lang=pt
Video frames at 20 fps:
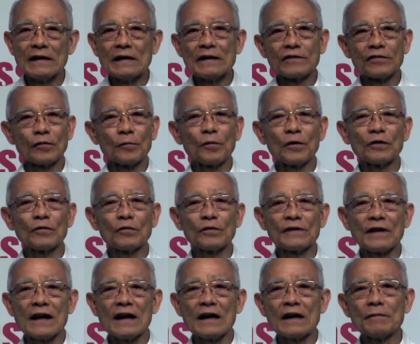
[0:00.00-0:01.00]
o senhor pode
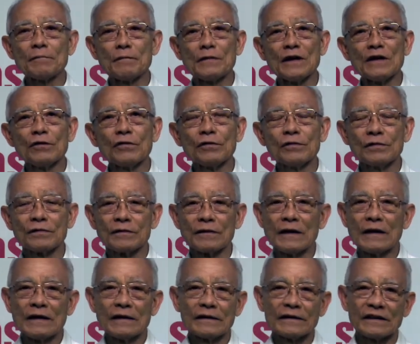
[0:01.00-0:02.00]
usar milhos
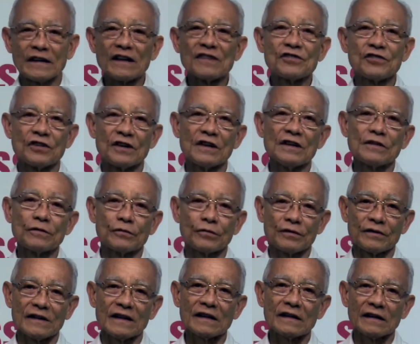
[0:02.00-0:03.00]

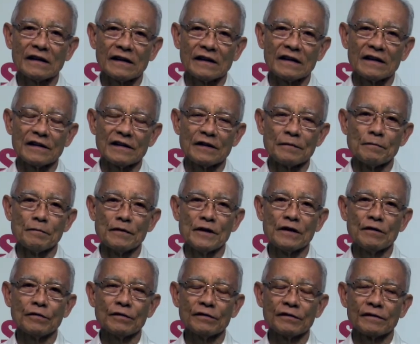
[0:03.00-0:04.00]
transgênicos, né? que é aquele de
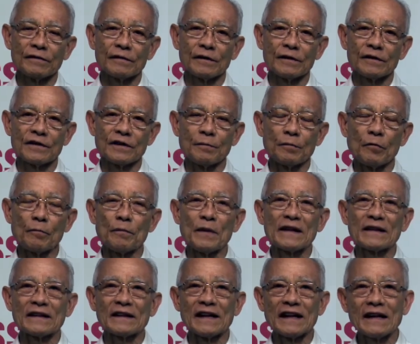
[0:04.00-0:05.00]
milhos eh, tipo
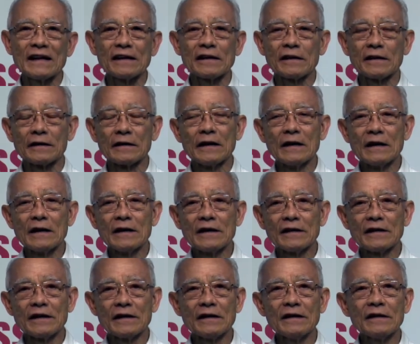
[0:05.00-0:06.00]
BT,
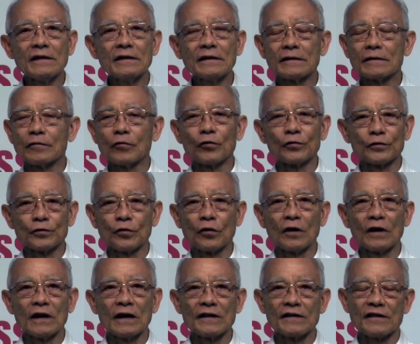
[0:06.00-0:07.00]
que
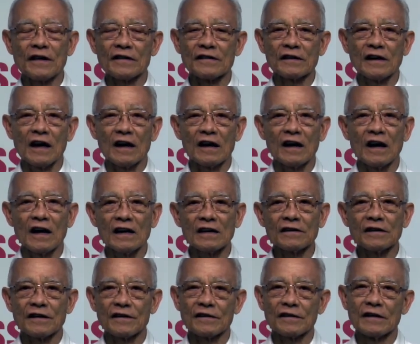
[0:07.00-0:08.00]
controla essas
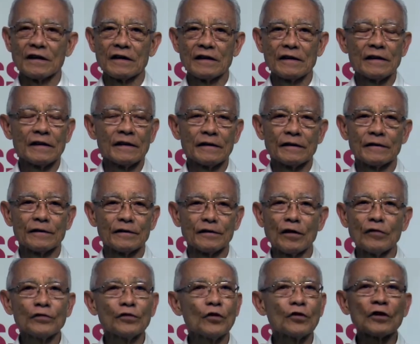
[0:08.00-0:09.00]
lagartas, eh,
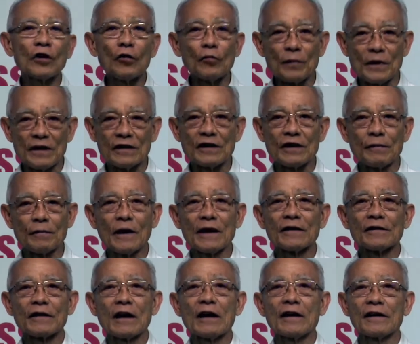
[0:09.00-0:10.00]
não totalmente,
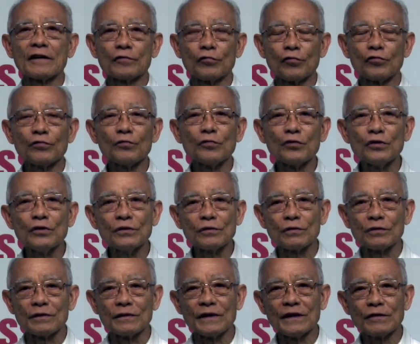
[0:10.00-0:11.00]
mas reduz
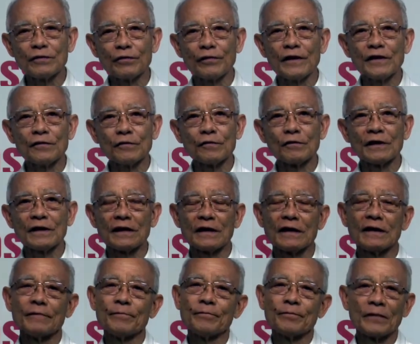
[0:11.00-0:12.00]
muito. Isso faz com
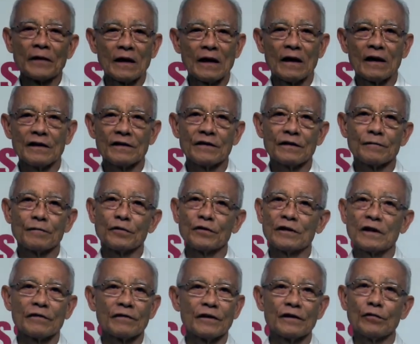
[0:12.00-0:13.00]
que haja,
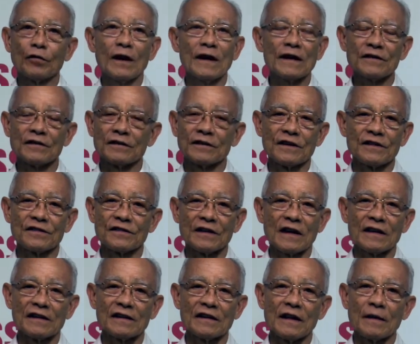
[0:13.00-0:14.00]
muitas vezes não haja
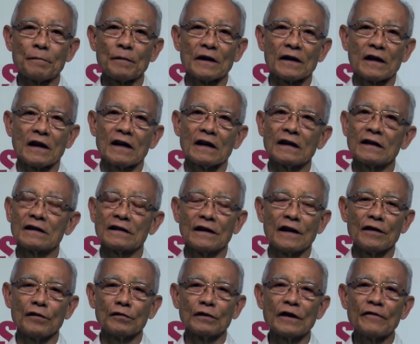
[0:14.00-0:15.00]
necessidade de aplicar
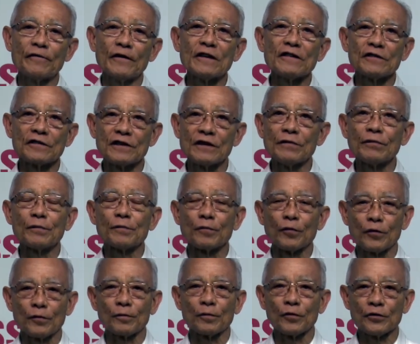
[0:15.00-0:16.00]
nenhum defensivo
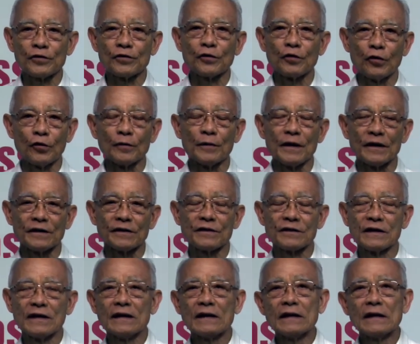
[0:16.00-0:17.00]

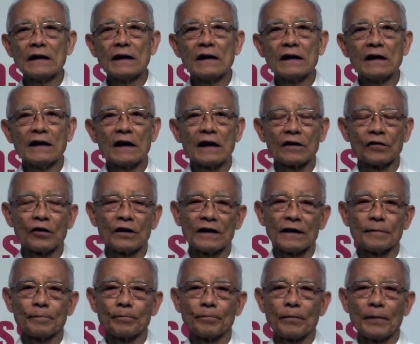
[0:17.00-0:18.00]
posteriormente.
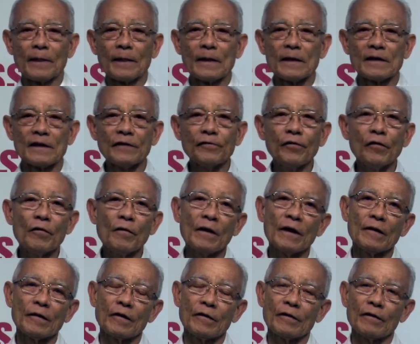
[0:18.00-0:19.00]
Agora, se for
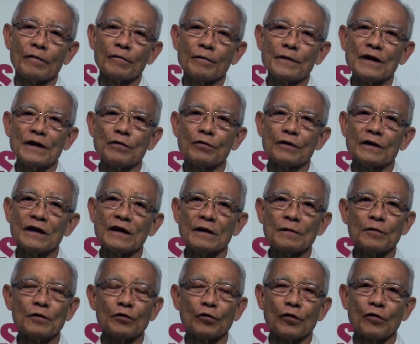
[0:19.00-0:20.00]
uma, um milho
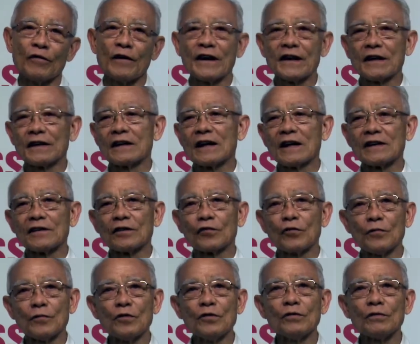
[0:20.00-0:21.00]
híbrido ou variedade
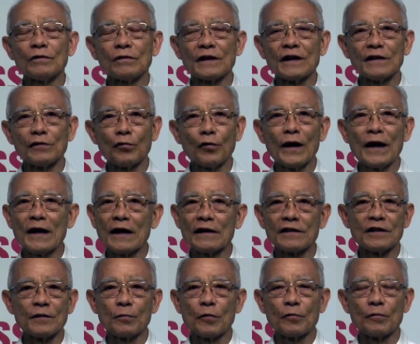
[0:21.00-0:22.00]
comum, que não é
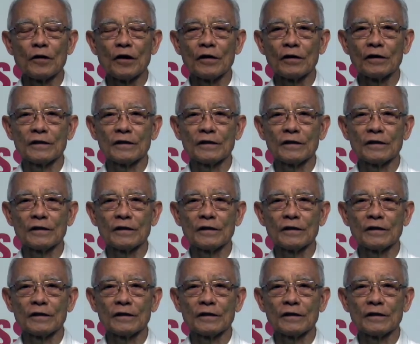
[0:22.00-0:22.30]
tipo uh, ah,